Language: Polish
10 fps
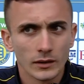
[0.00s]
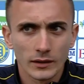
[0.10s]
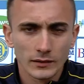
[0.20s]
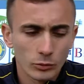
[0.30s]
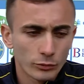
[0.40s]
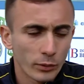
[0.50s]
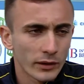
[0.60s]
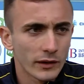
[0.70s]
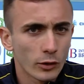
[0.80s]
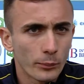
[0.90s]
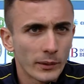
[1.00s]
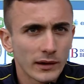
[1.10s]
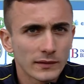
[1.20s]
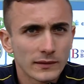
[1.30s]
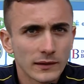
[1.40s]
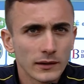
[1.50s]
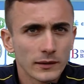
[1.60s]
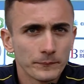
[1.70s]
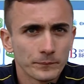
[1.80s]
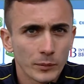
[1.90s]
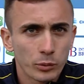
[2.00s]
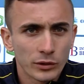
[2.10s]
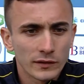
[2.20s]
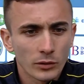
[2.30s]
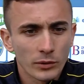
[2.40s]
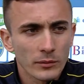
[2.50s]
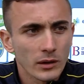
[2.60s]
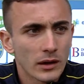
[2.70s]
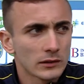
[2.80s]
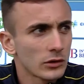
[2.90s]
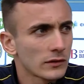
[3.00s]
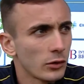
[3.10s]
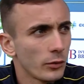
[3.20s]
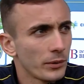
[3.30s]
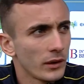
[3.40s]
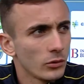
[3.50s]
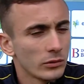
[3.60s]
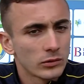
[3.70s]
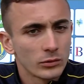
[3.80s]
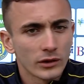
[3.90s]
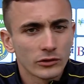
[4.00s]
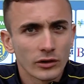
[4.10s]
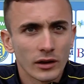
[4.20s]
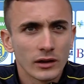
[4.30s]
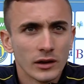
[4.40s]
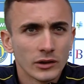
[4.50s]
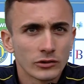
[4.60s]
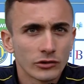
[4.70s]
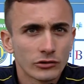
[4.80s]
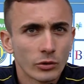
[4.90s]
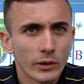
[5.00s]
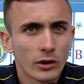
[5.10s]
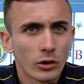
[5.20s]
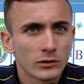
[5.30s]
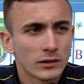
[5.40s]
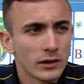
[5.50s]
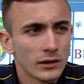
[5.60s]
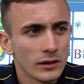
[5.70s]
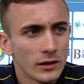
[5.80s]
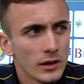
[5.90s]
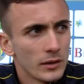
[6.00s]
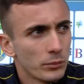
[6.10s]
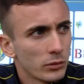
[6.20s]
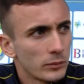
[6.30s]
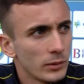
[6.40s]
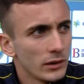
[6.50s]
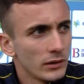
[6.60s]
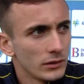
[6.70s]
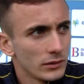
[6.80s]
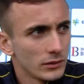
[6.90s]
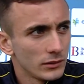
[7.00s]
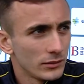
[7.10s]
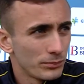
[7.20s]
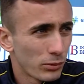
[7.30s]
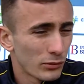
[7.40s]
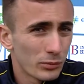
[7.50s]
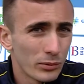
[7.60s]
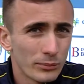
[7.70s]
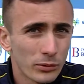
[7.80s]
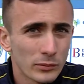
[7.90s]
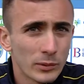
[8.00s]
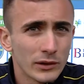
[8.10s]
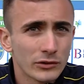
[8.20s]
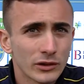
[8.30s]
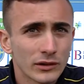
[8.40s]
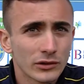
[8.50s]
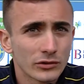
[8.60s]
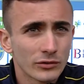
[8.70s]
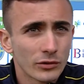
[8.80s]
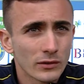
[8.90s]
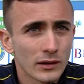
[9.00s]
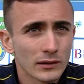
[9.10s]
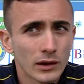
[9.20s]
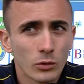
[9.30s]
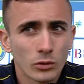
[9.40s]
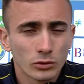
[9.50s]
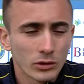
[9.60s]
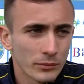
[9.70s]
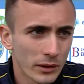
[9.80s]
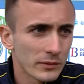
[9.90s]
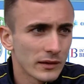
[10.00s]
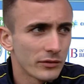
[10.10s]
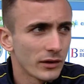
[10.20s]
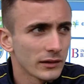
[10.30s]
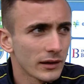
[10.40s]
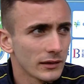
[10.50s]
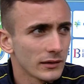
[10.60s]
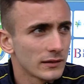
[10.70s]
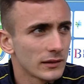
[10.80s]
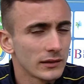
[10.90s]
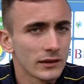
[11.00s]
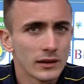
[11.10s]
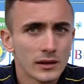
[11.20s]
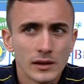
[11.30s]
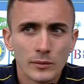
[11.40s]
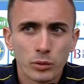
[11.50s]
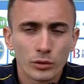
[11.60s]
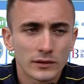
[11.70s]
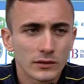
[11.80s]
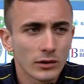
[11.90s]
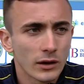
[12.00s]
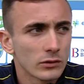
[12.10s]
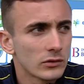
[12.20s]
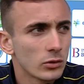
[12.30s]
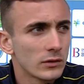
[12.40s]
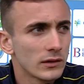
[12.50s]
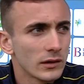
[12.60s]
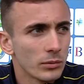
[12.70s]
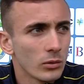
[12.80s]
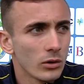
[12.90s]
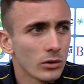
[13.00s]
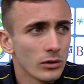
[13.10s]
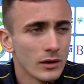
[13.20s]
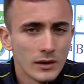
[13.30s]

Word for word: Jestem już po jednej operacji, póki co miałem artroskopię, usunięcie części łękotki, pozbyli, e, pozby, pozbyli się też wiązadeł, które miałem zerwane, niestety póki co rekonstrukcji nie było.